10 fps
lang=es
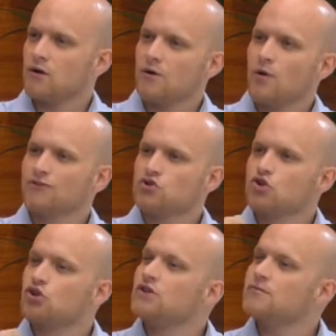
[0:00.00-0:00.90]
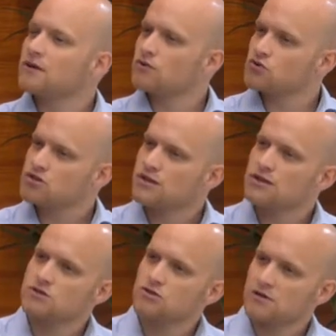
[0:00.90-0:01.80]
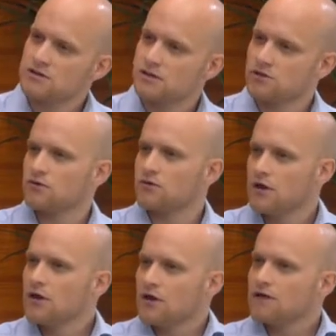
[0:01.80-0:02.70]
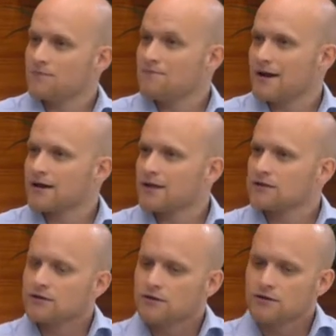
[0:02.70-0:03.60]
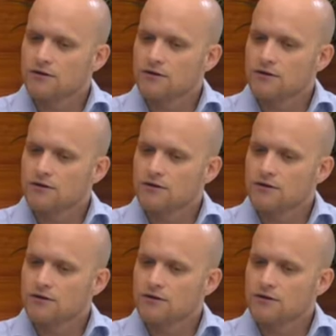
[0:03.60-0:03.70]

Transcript: cuántos conocimientos tienes sobre el sector marketing.